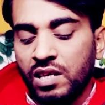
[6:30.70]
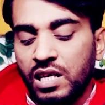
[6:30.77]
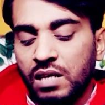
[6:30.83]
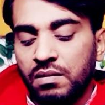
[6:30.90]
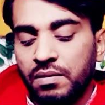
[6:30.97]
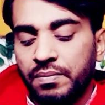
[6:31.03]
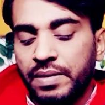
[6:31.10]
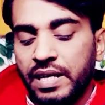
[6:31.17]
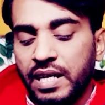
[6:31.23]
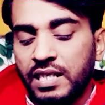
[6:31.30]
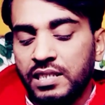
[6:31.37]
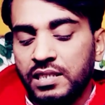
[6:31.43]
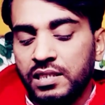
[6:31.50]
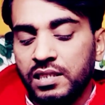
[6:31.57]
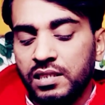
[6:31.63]
ये पे कर
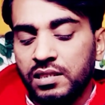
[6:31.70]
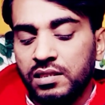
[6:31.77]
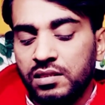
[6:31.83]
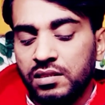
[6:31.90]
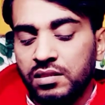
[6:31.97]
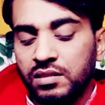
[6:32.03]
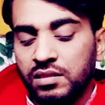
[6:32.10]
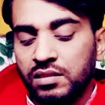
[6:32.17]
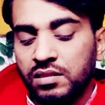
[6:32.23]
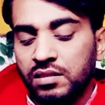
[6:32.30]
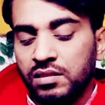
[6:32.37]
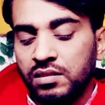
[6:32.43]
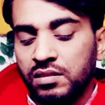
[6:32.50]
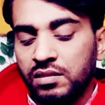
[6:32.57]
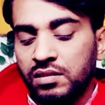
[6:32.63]
देते
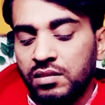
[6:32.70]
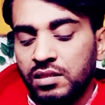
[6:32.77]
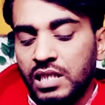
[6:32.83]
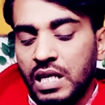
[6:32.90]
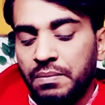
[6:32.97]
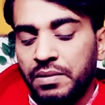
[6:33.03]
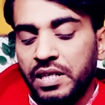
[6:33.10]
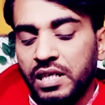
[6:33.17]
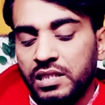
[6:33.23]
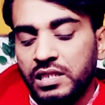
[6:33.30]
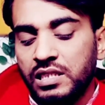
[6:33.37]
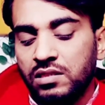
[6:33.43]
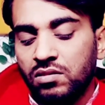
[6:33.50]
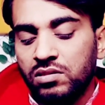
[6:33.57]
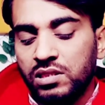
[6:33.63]
हैं यहाँ पे एक
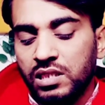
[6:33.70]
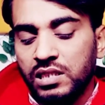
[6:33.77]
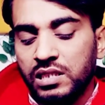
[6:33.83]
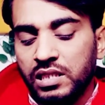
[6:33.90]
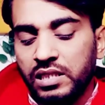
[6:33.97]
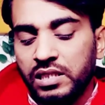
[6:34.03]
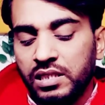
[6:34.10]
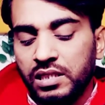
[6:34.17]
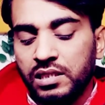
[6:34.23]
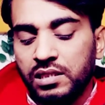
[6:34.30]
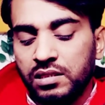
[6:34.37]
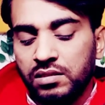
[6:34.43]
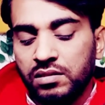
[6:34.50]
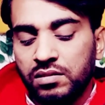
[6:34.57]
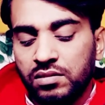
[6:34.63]
चीज़ और सर्च करते हैं